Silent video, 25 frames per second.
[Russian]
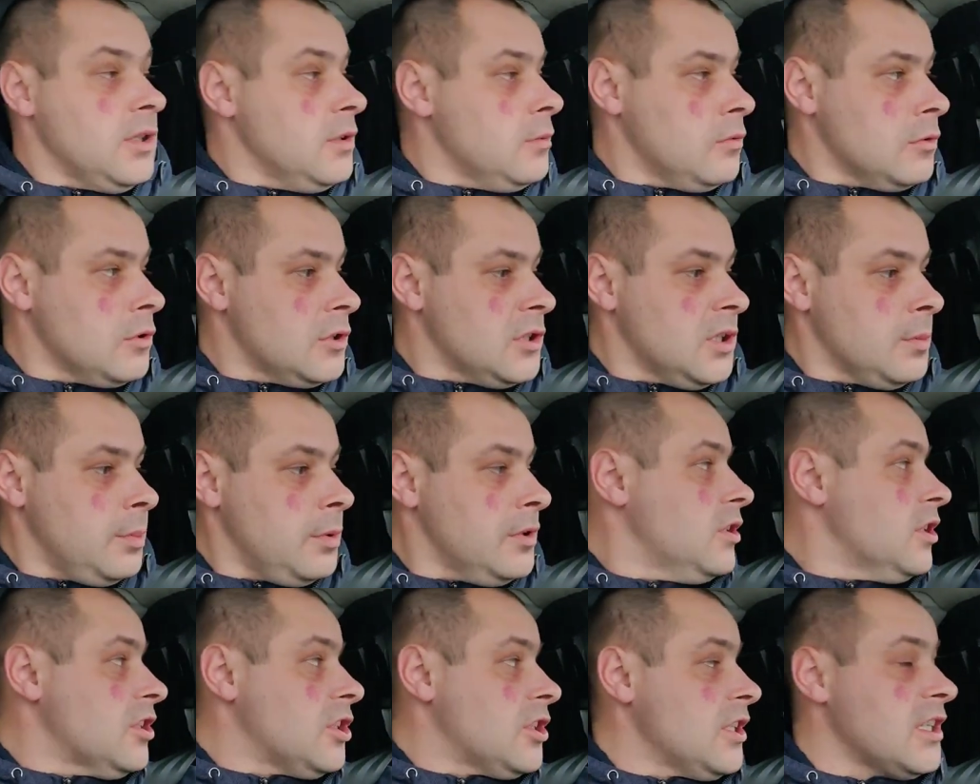потому что
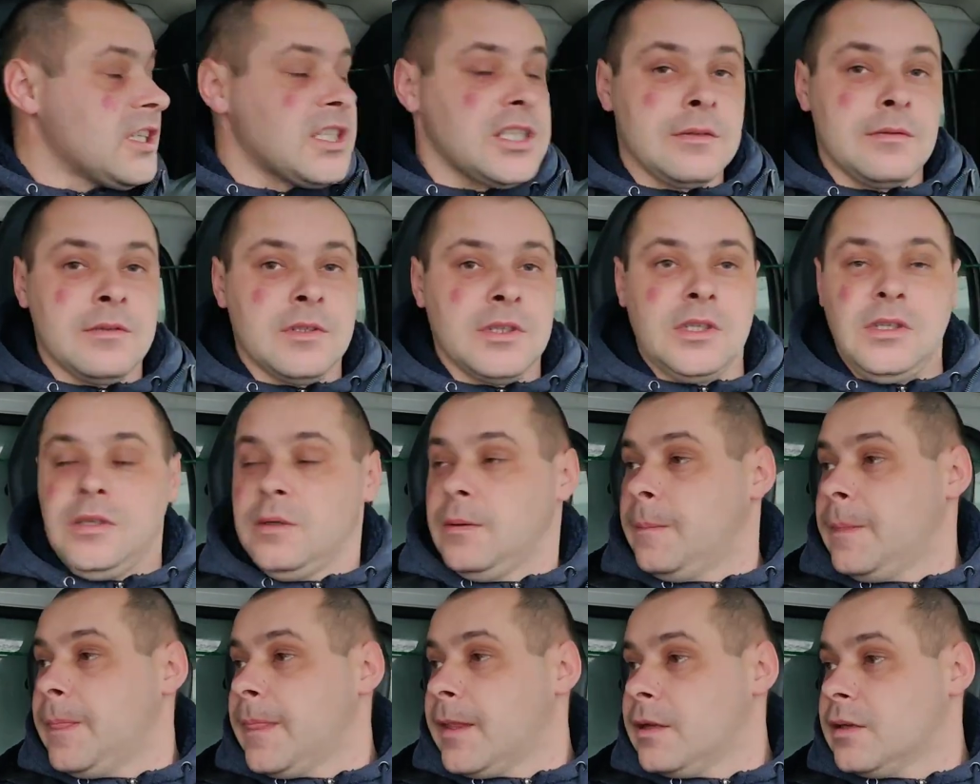путешествие
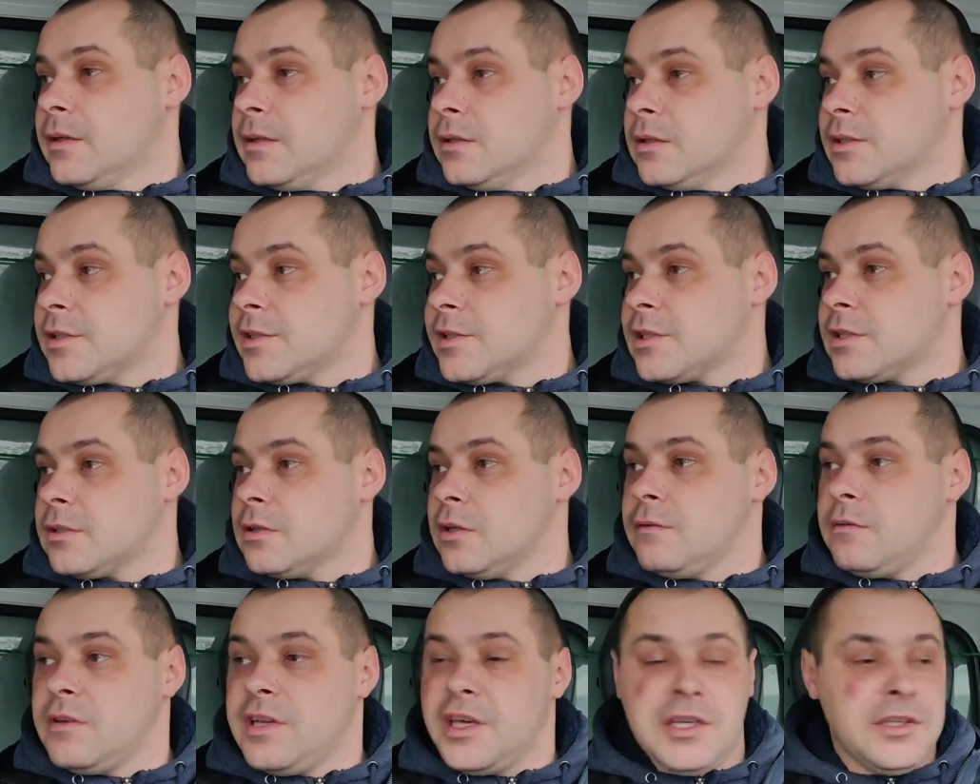
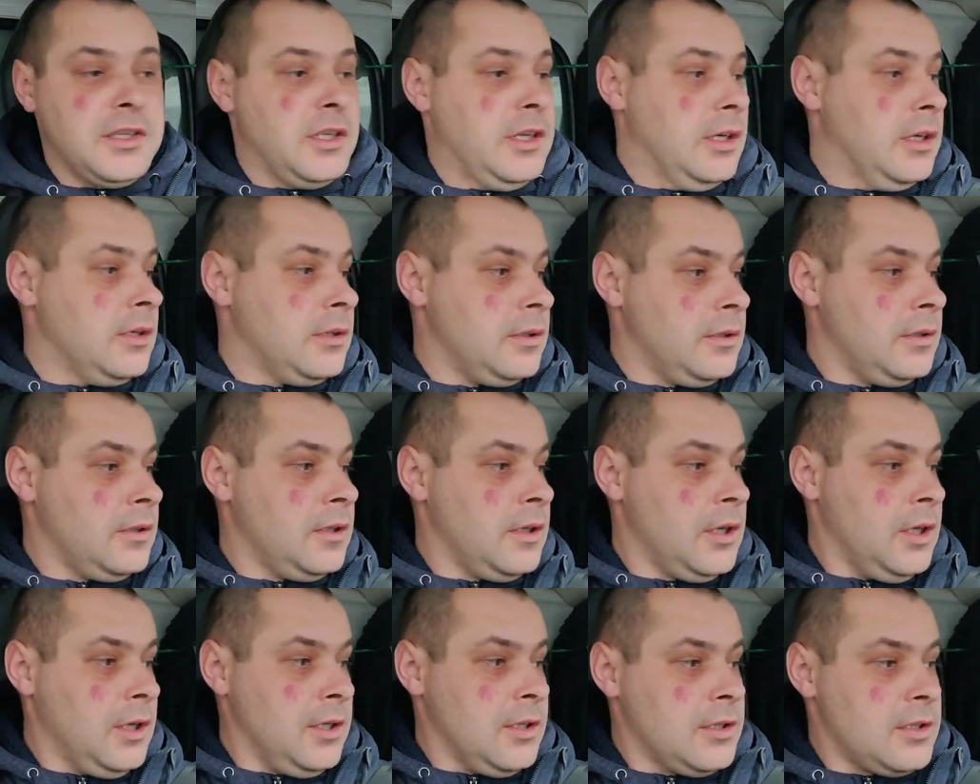Словения.
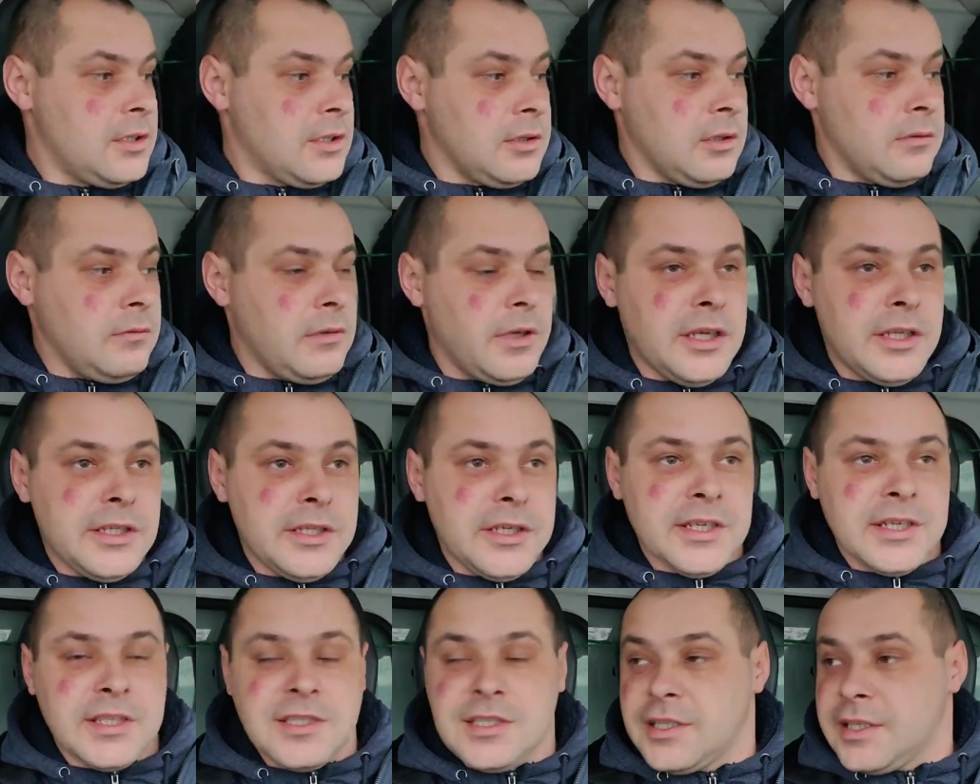
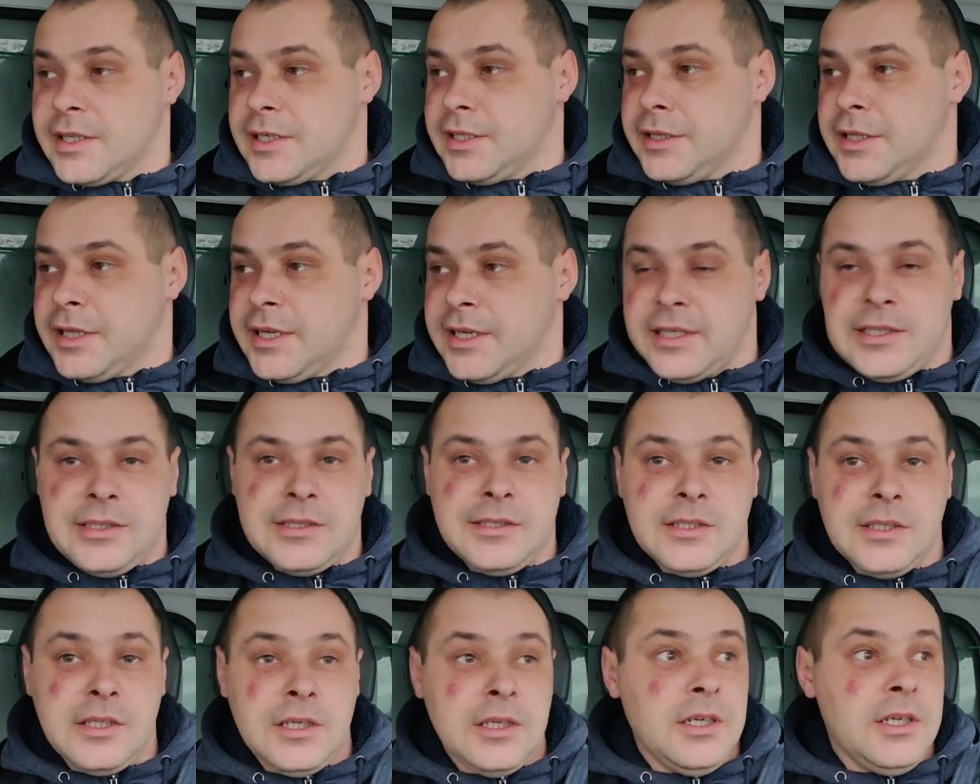Словения –
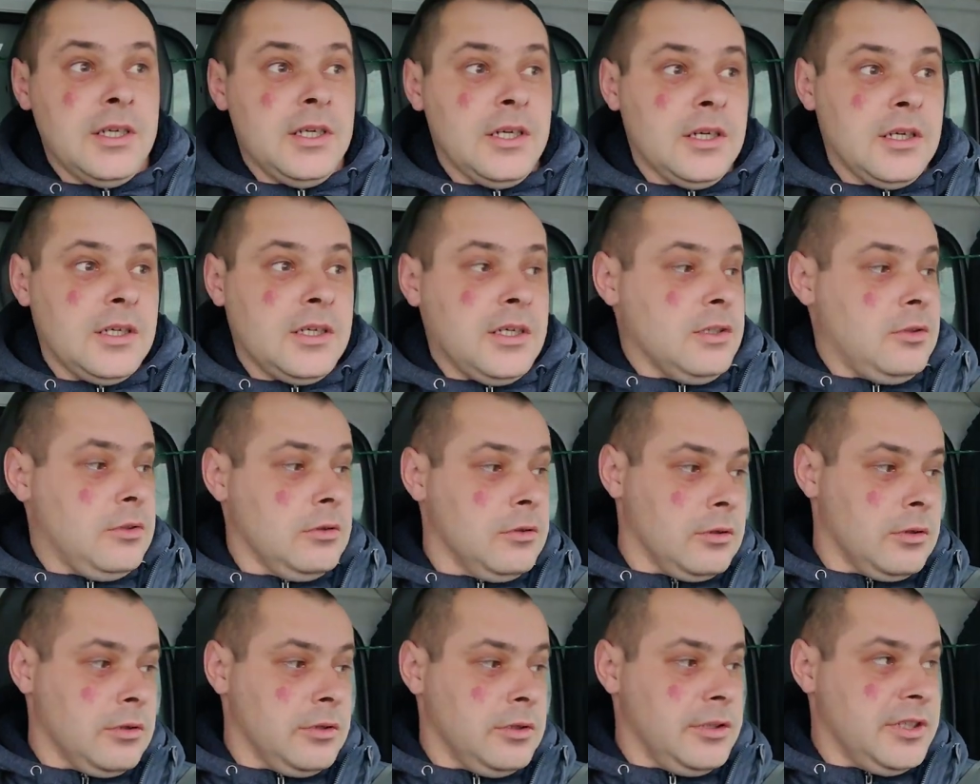страна,
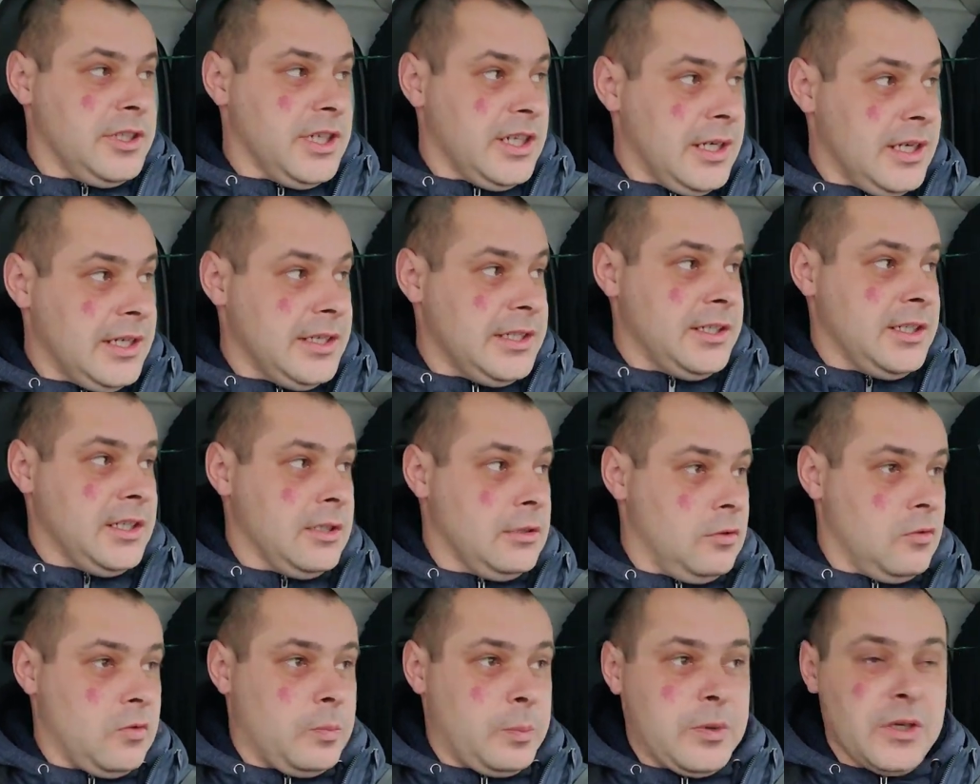которую я
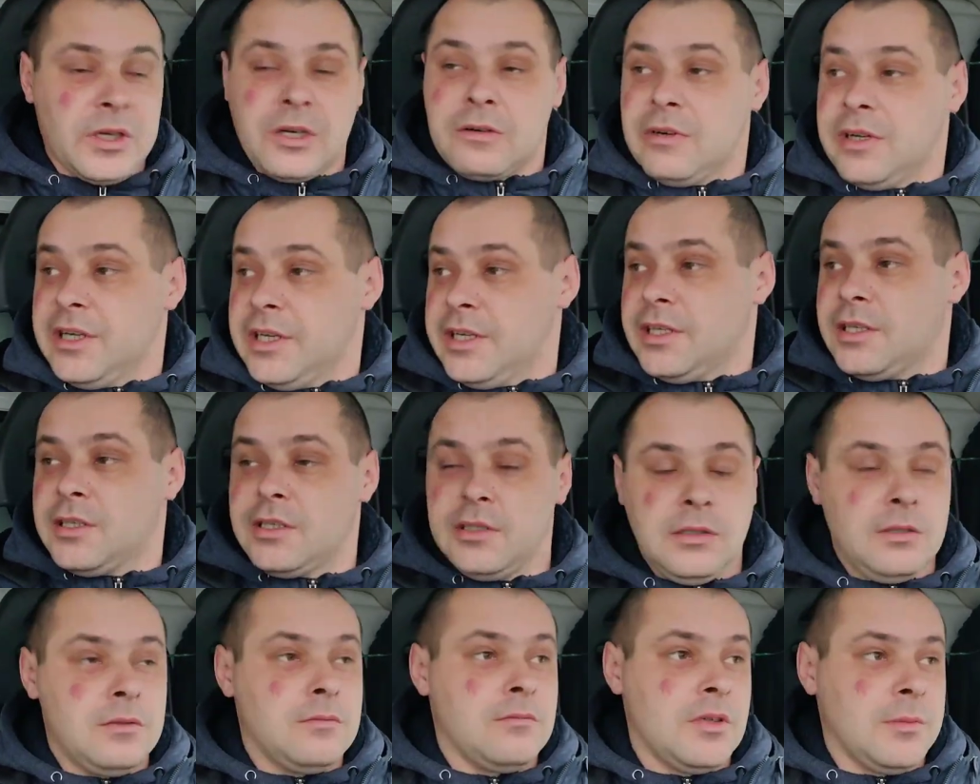еду
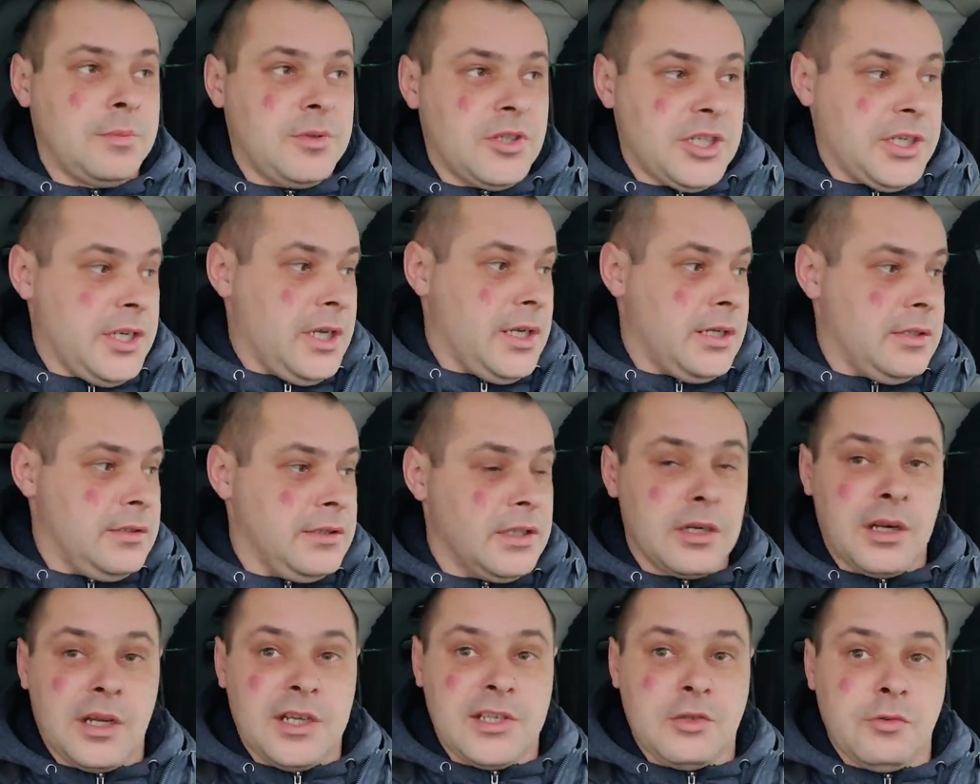впервые. Вообще
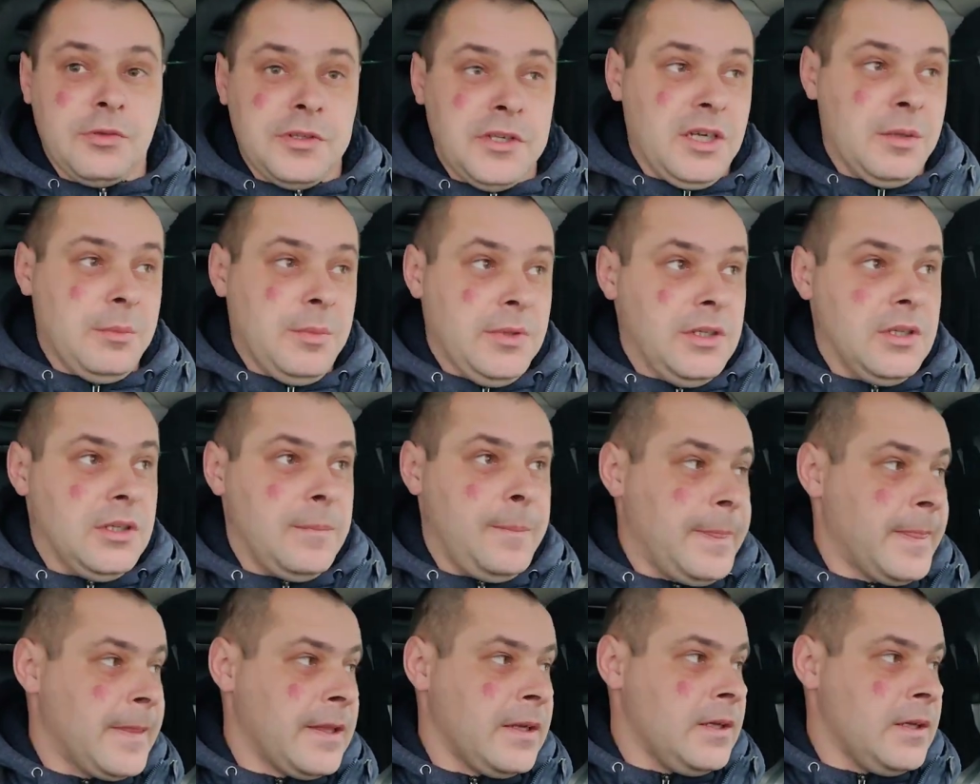ни разу не был.